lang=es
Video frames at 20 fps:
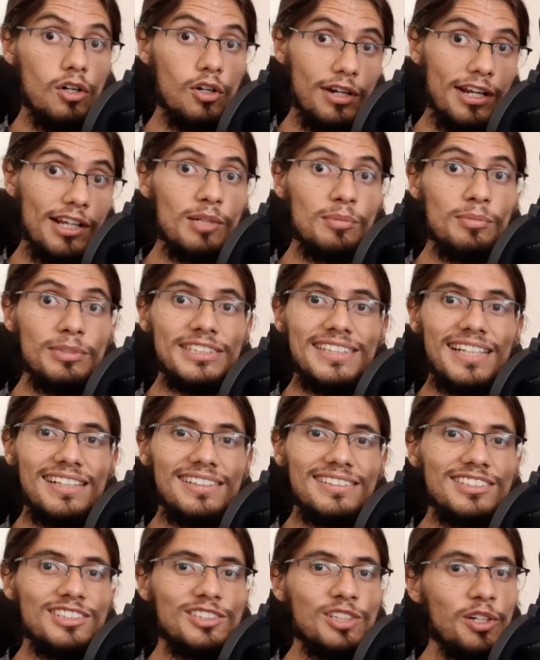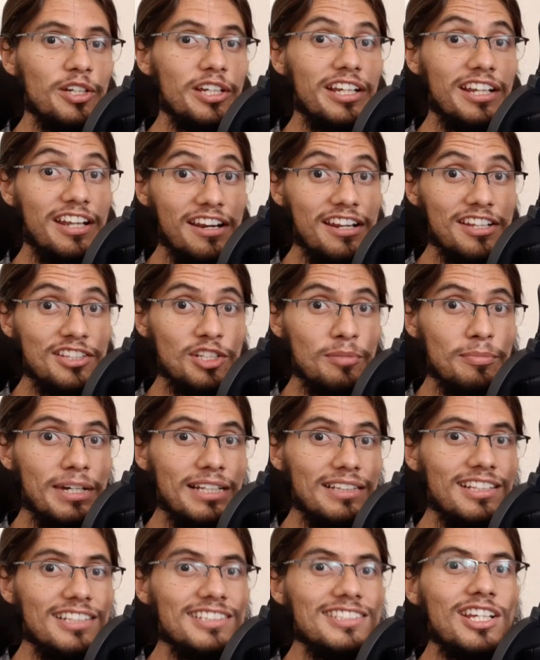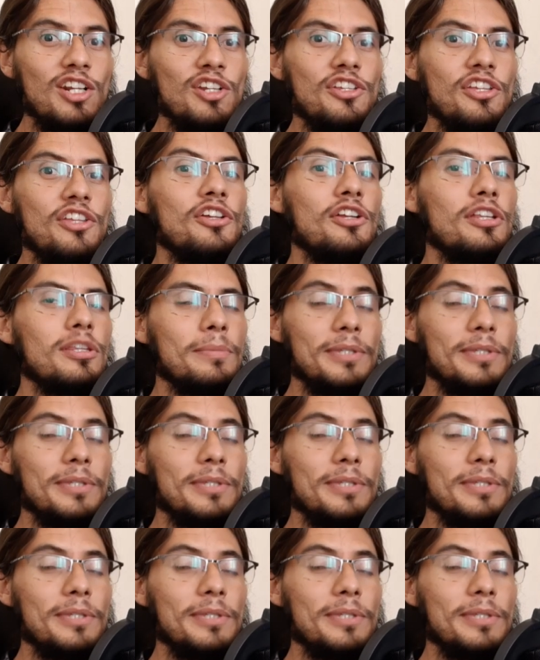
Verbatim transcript: Hola, ¿cómo están? Soy Green Retroman, desarrollador de